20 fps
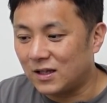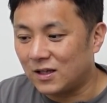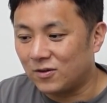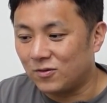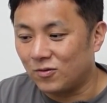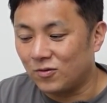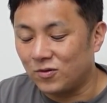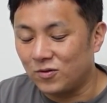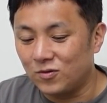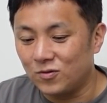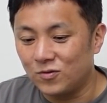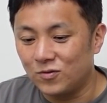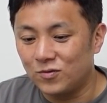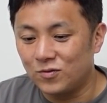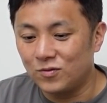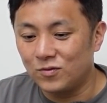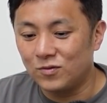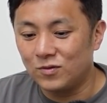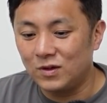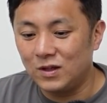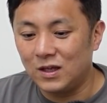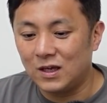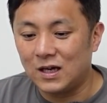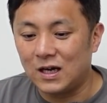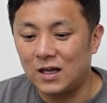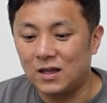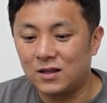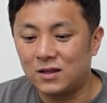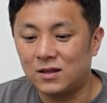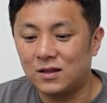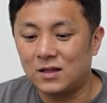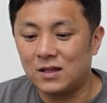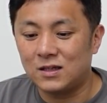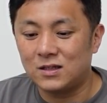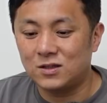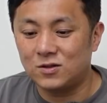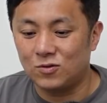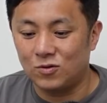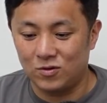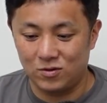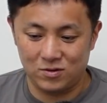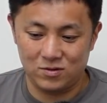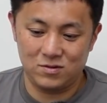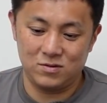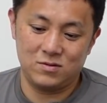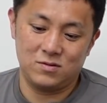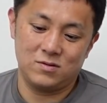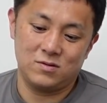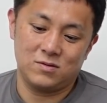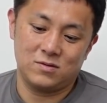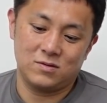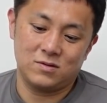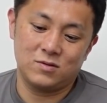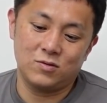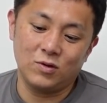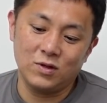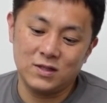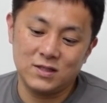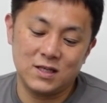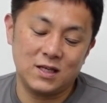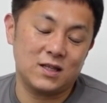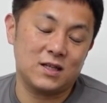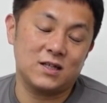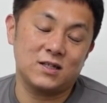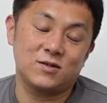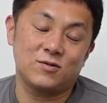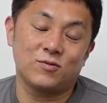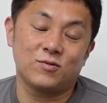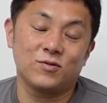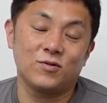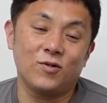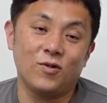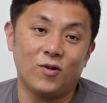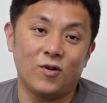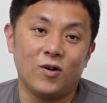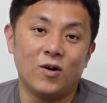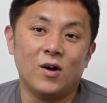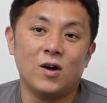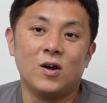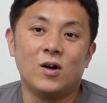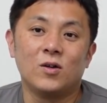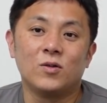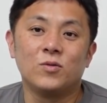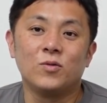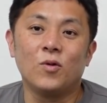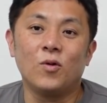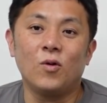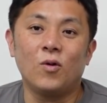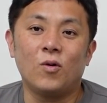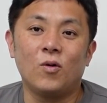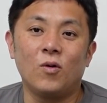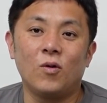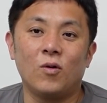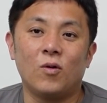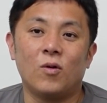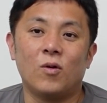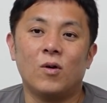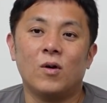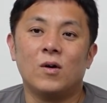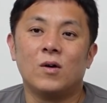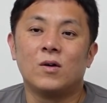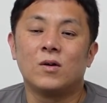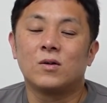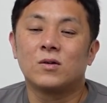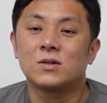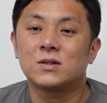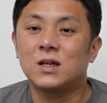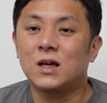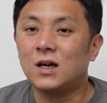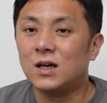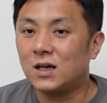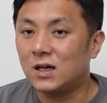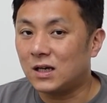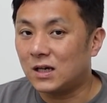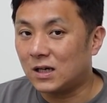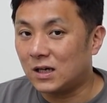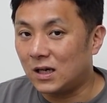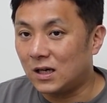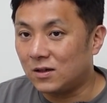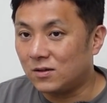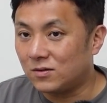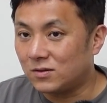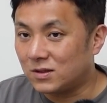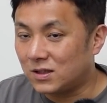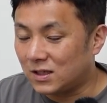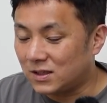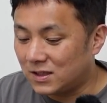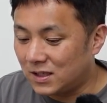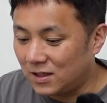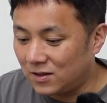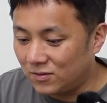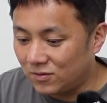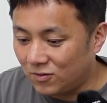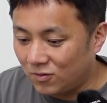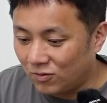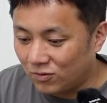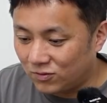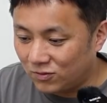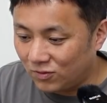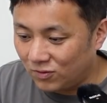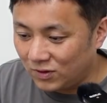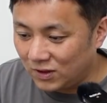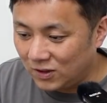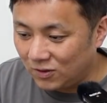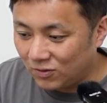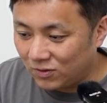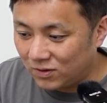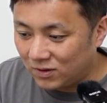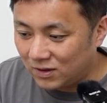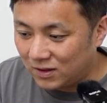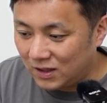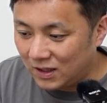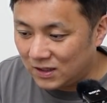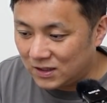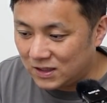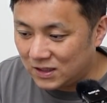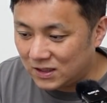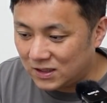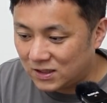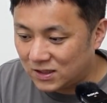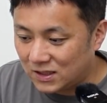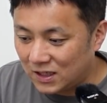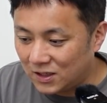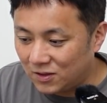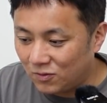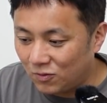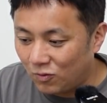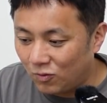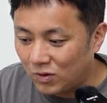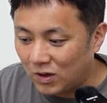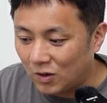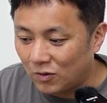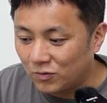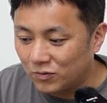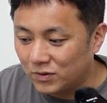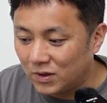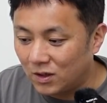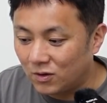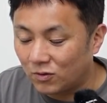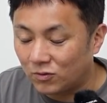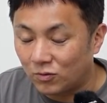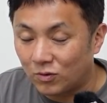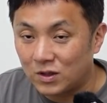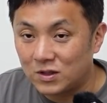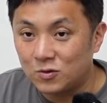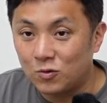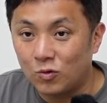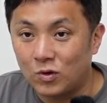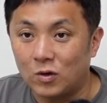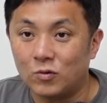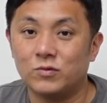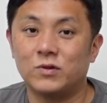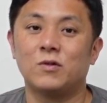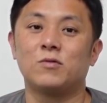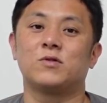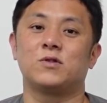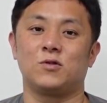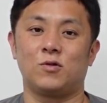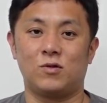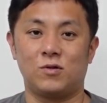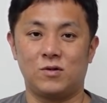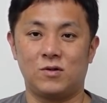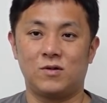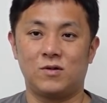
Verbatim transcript: たというふうに買った人、取り付けた人の脳を錯覚させることによって実際の効果を生んでるのと同じ効果を生んでるんですよ。